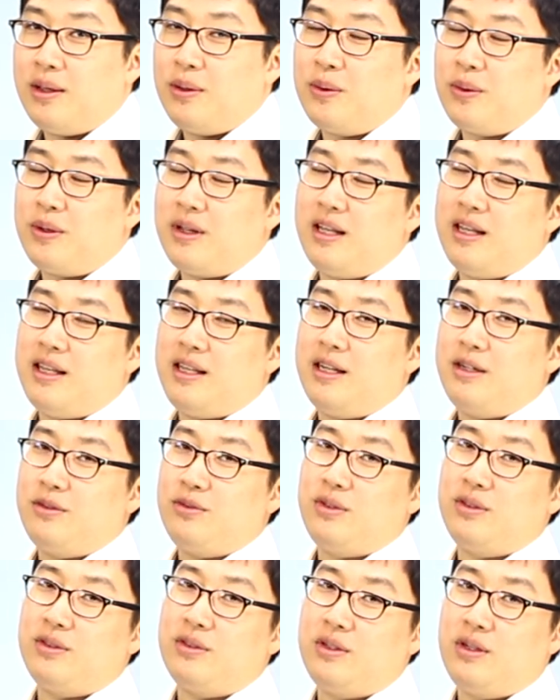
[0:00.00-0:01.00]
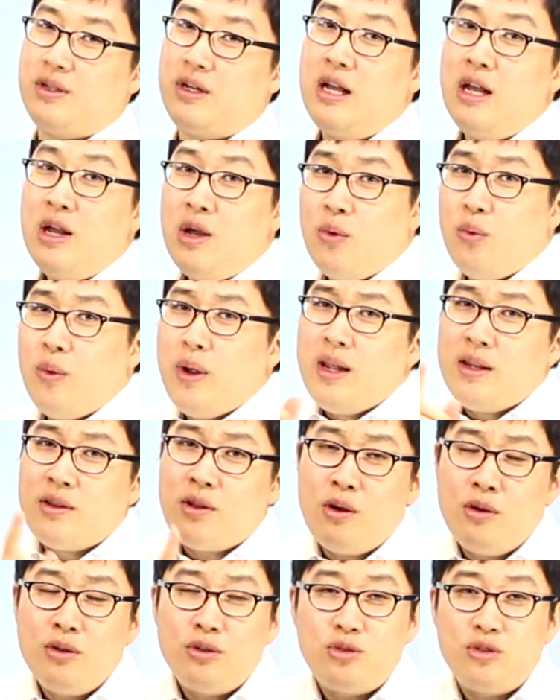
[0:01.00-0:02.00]
이렇게 얘기할 수 있어요 왜
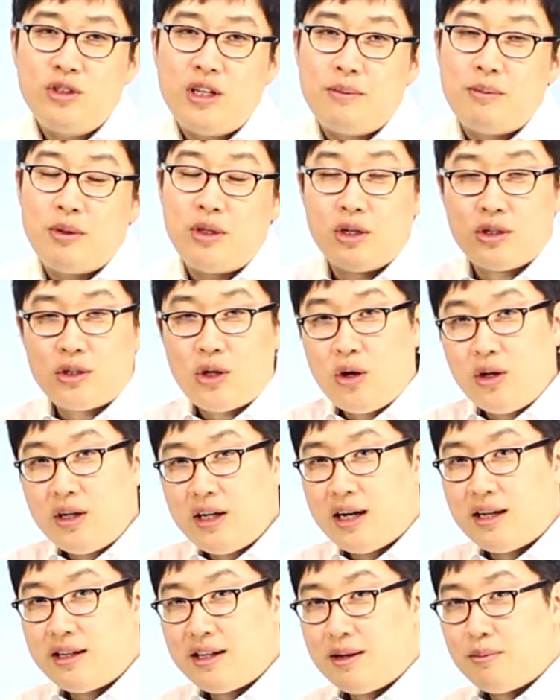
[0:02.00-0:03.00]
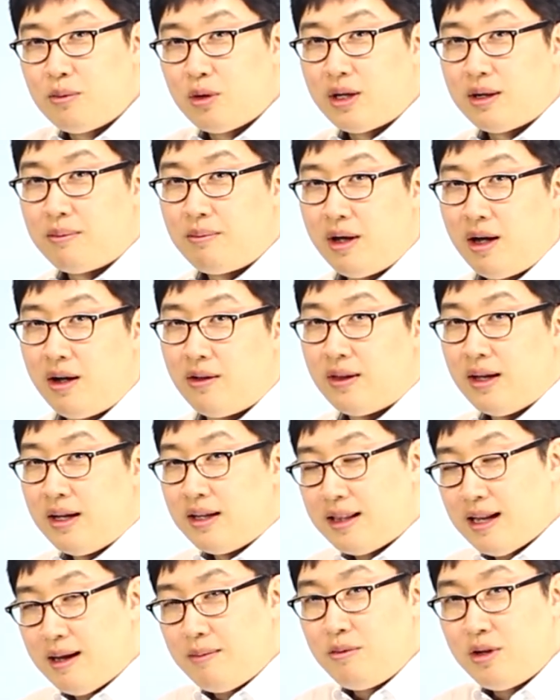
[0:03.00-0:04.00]
성수냐면요 성이라는 게 뭐냐면
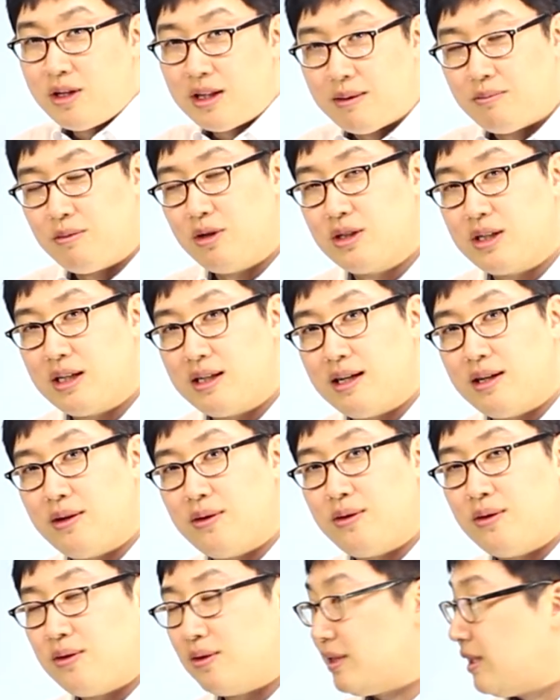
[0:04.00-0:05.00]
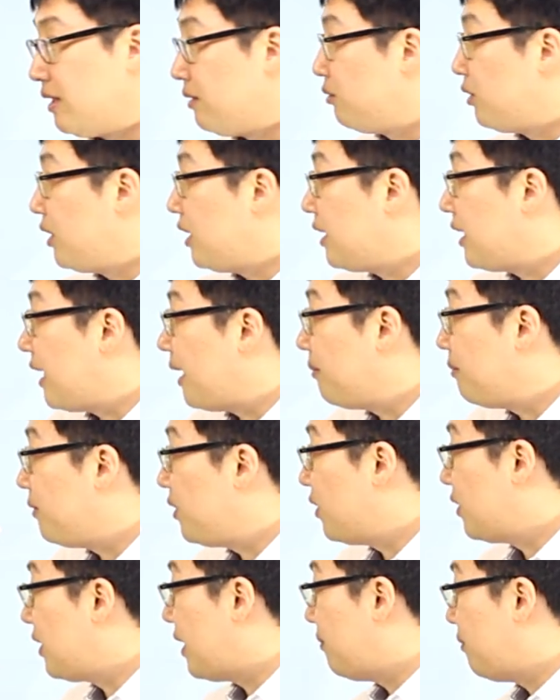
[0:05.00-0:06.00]
남녀 남녀잖아요 지금 우리
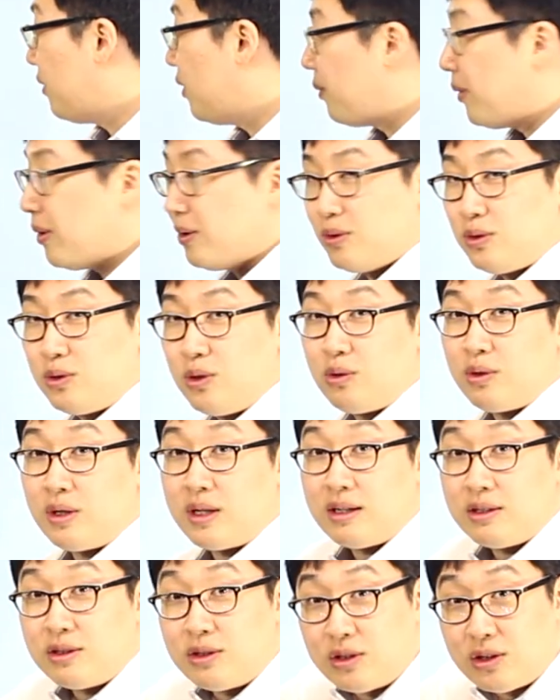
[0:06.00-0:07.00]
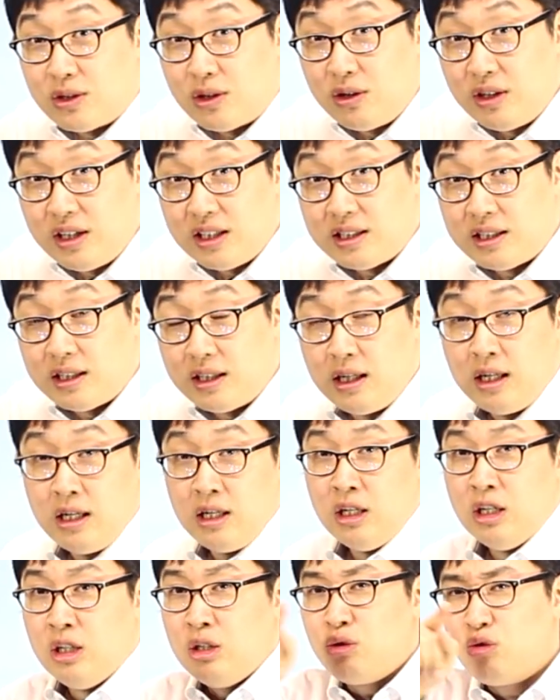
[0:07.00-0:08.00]
남녀 남녀 배웠죠 그러니까 성이지
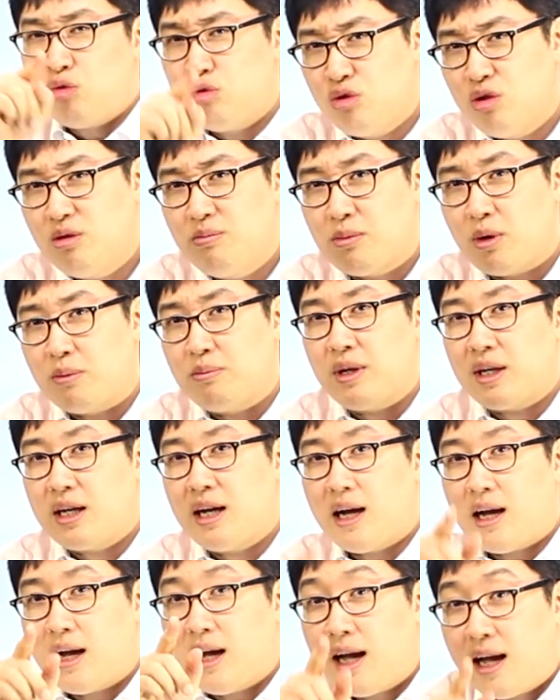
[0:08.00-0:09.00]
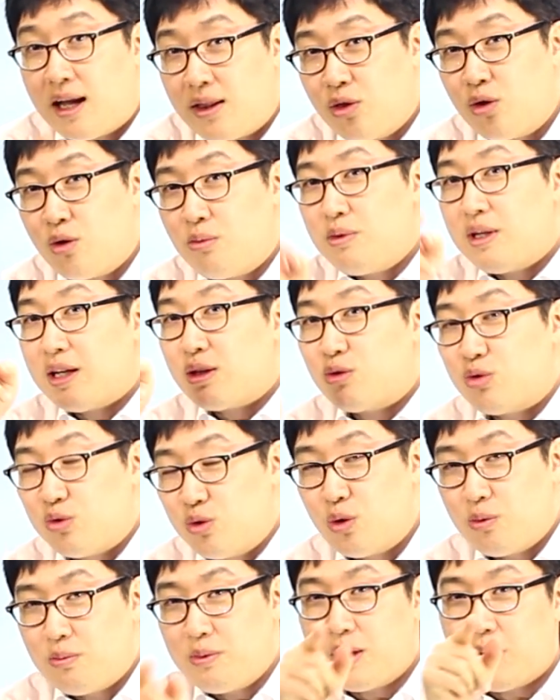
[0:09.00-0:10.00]
수는 뭡니까 한 놈이냐 두
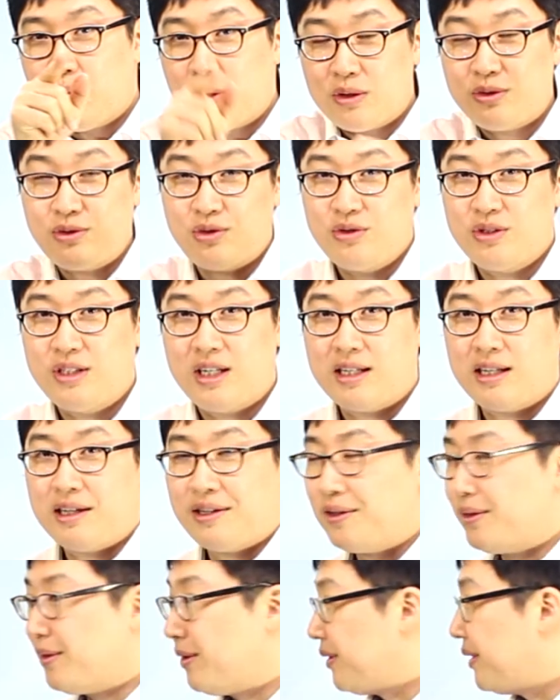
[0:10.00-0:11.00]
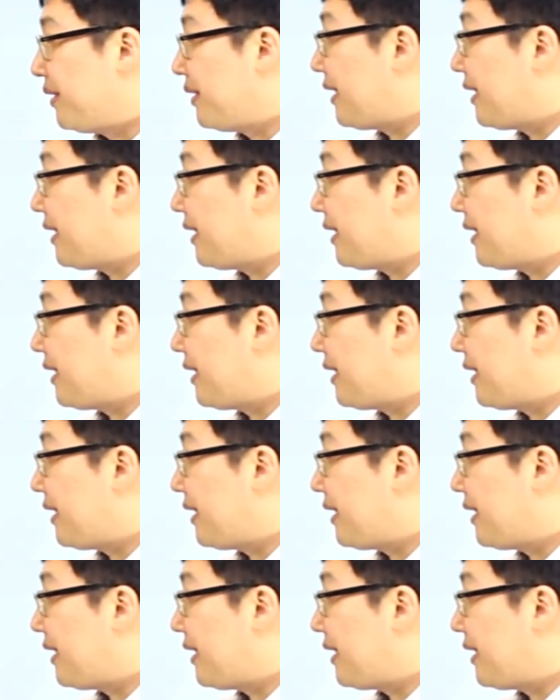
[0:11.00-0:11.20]
놈이냐 이게 수잖아요 이게